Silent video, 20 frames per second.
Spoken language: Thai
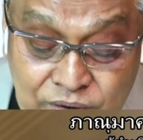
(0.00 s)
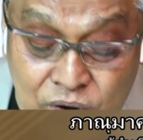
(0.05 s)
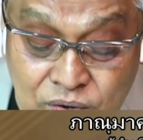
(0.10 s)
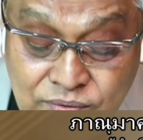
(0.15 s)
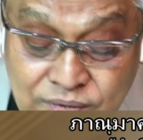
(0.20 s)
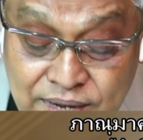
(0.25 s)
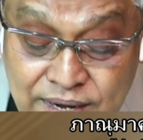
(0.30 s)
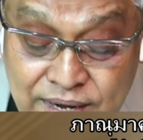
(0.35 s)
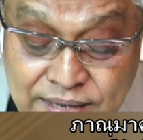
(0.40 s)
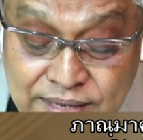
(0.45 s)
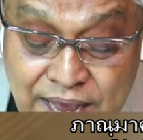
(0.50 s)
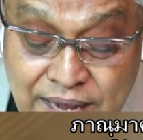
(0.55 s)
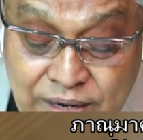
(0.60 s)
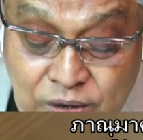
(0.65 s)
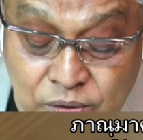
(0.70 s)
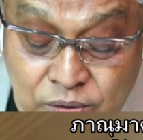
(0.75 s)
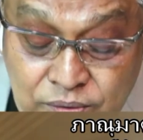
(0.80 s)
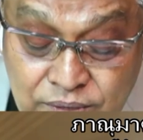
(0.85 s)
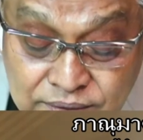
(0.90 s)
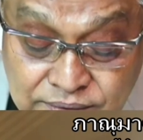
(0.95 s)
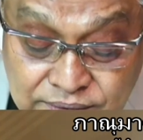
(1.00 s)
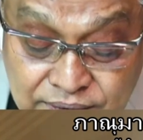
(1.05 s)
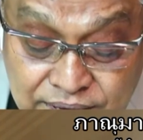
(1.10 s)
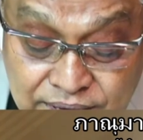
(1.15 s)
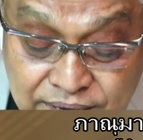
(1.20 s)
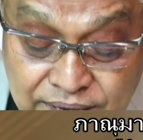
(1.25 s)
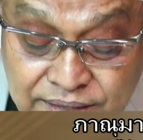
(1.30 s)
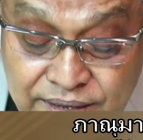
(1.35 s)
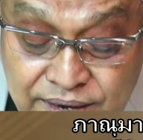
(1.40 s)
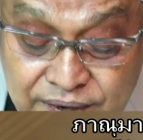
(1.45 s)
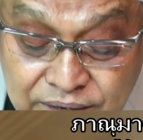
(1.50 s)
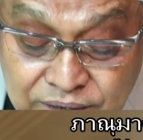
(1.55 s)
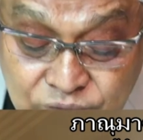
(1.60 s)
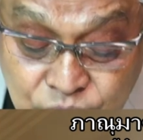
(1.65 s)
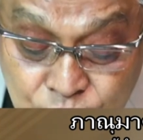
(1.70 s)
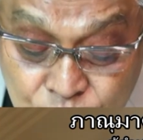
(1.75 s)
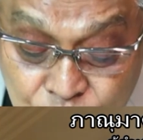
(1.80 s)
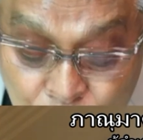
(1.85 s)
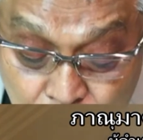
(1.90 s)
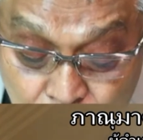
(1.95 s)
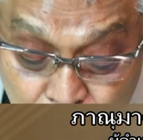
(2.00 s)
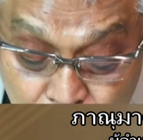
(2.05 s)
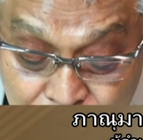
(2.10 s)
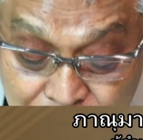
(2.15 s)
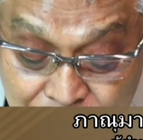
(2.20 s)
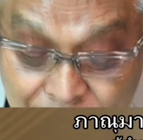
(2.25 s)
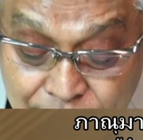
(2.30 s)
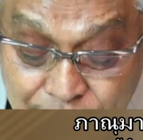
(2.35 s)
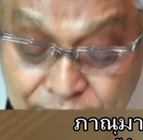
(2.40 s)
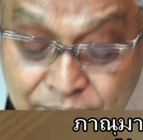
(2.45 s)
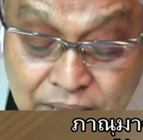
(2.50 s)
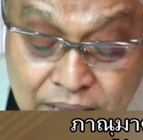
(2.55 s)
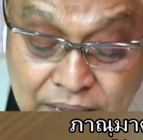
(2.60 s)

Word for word: รองศาสตราจารย์ ดรสิงห์อินทราชูโตนะครับ